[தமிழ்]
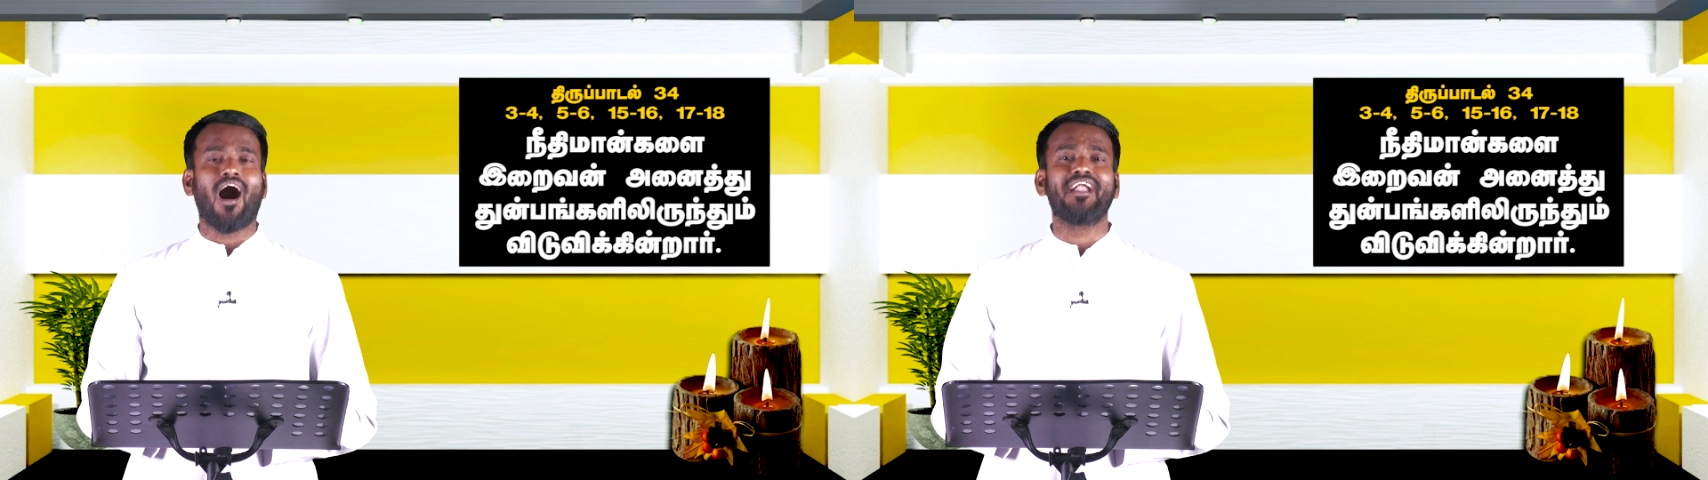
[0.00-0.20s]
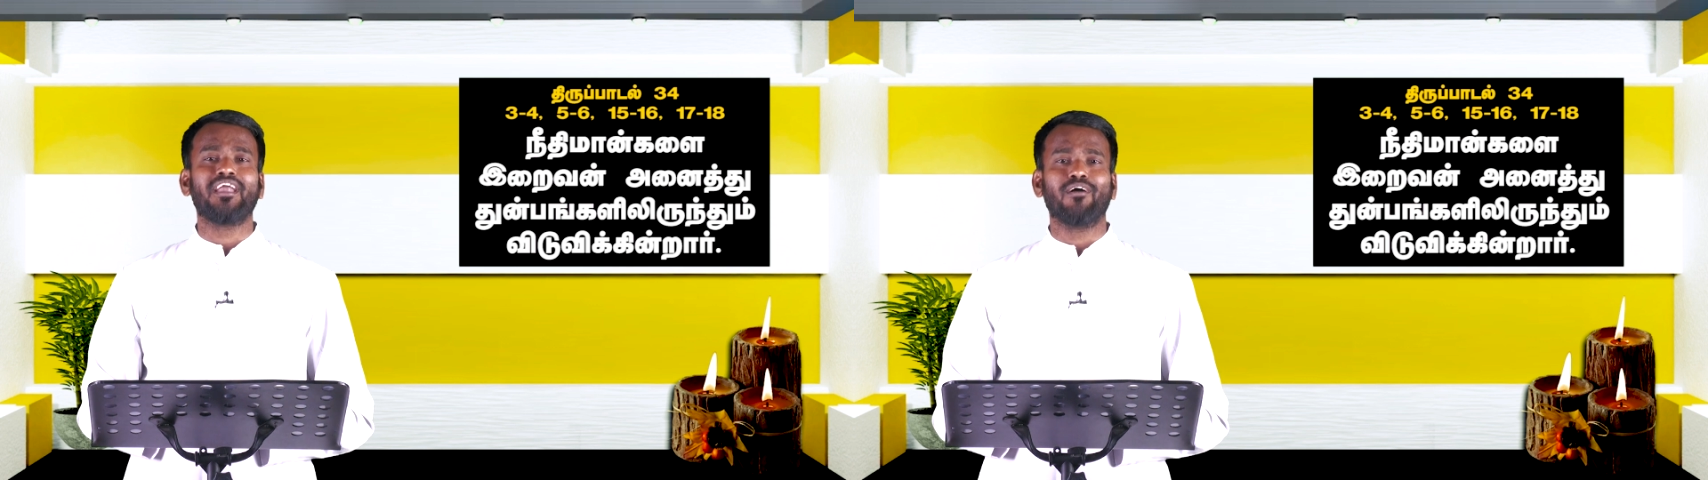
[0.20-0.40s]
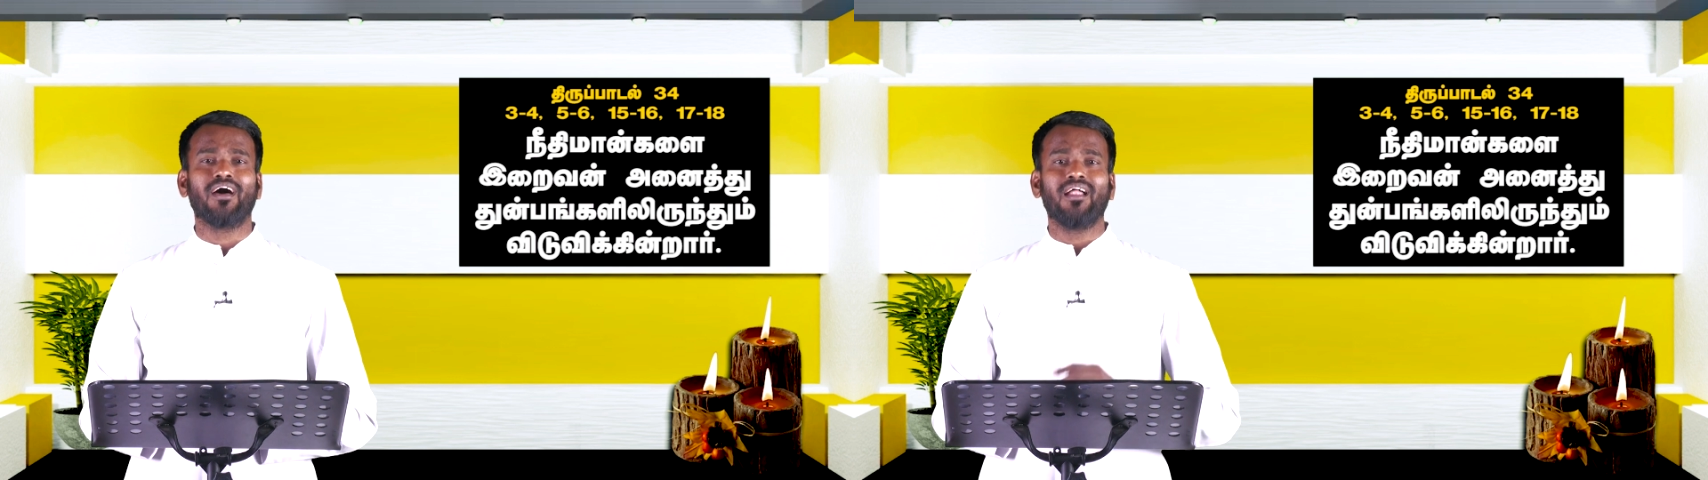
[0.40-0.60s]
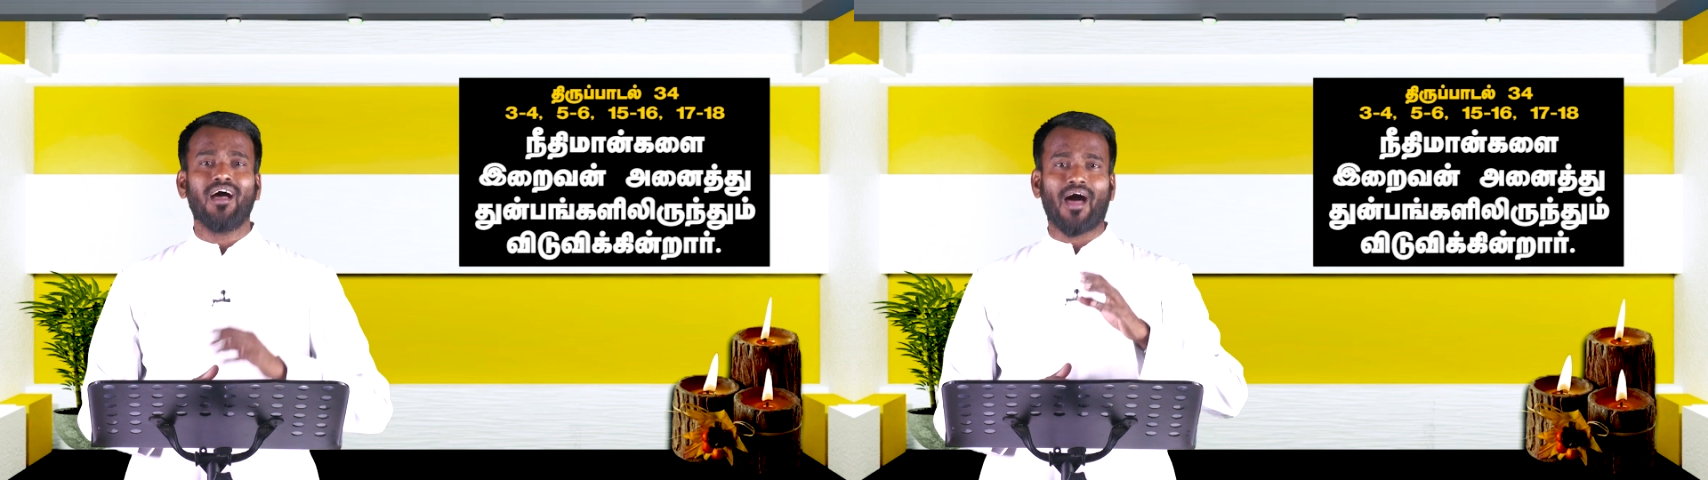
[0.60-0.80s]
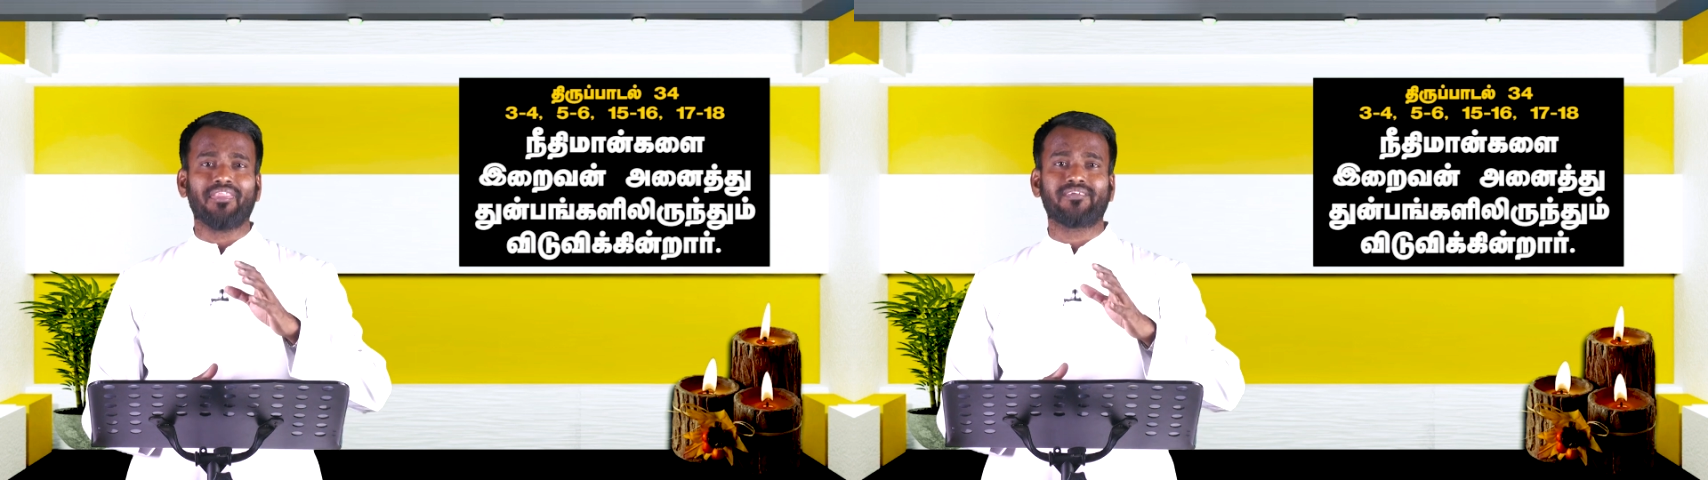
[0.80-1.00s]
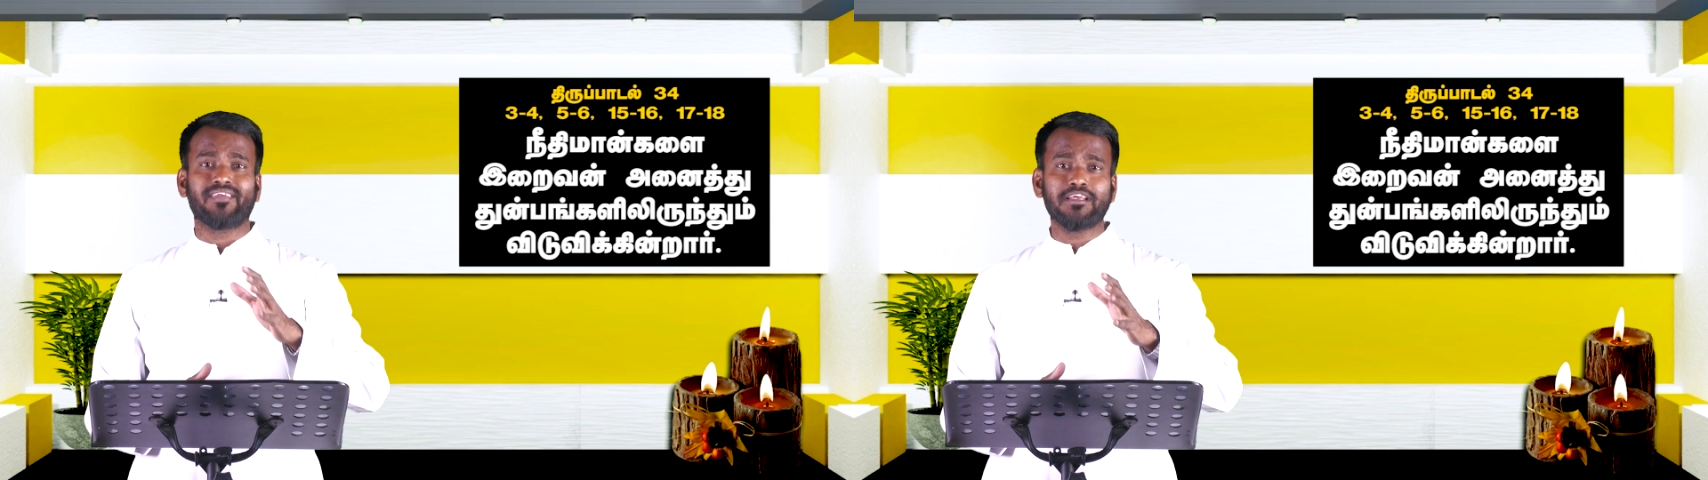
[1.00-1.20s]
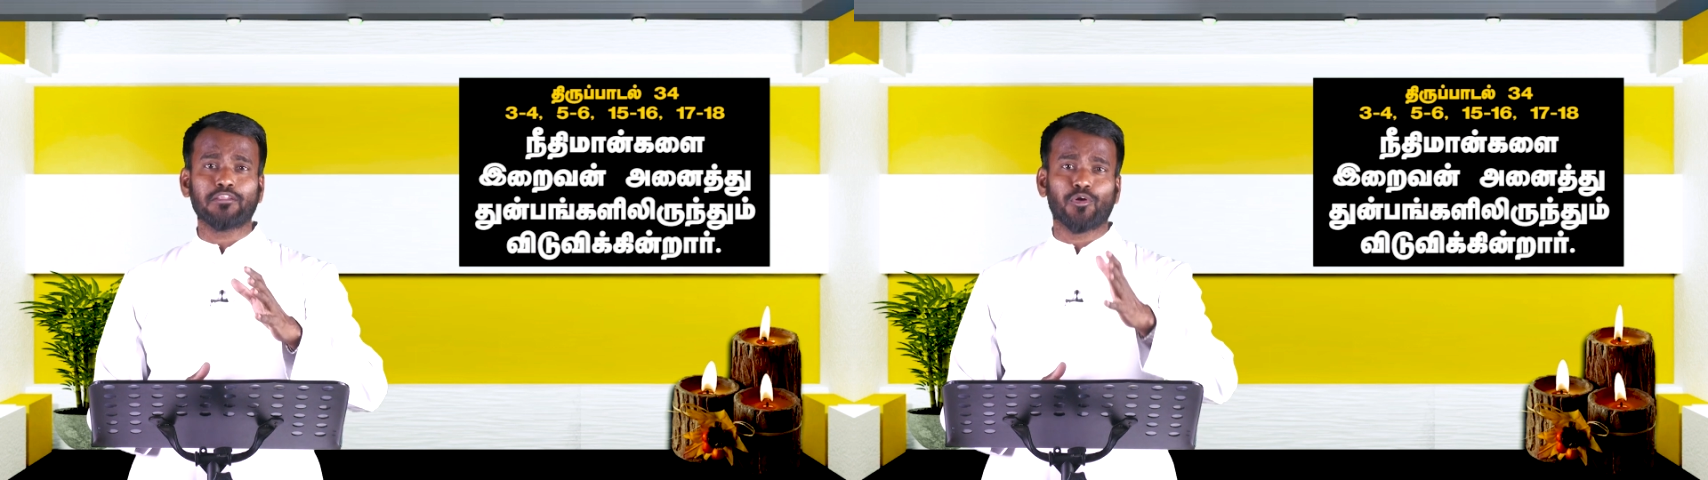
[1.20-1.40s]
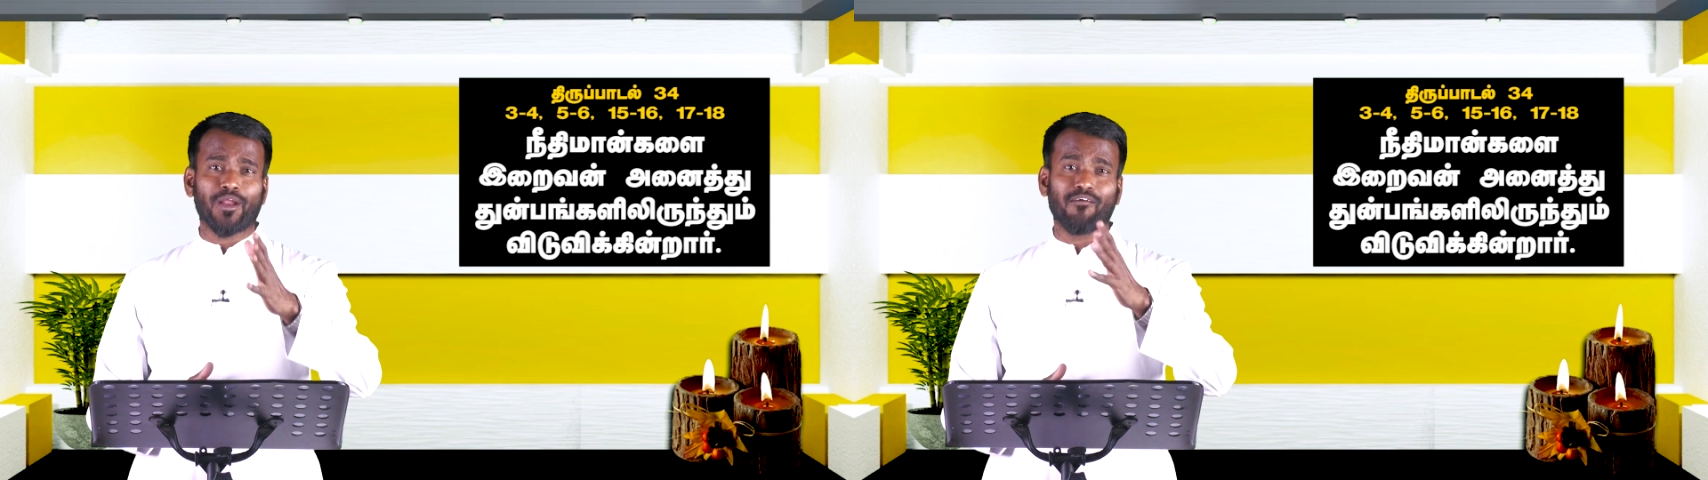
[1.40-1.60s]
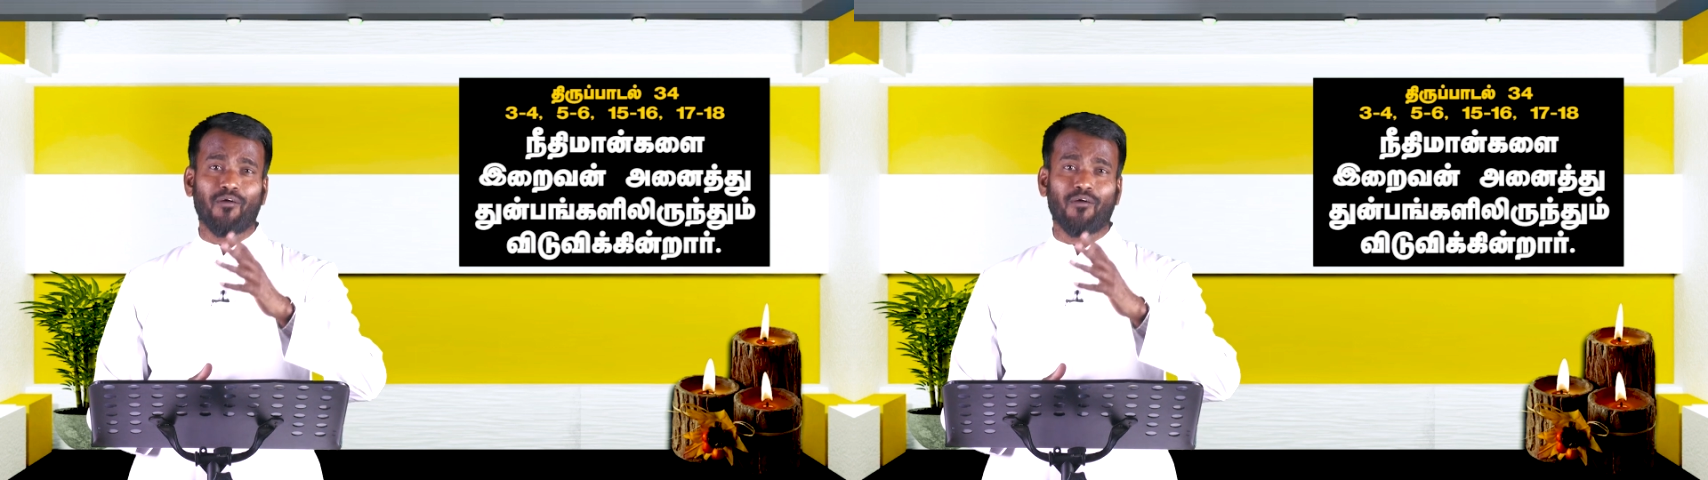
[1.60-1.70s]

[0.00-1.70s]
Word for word: ஆண்டவர் அந்த சிங்கத்தினுடைய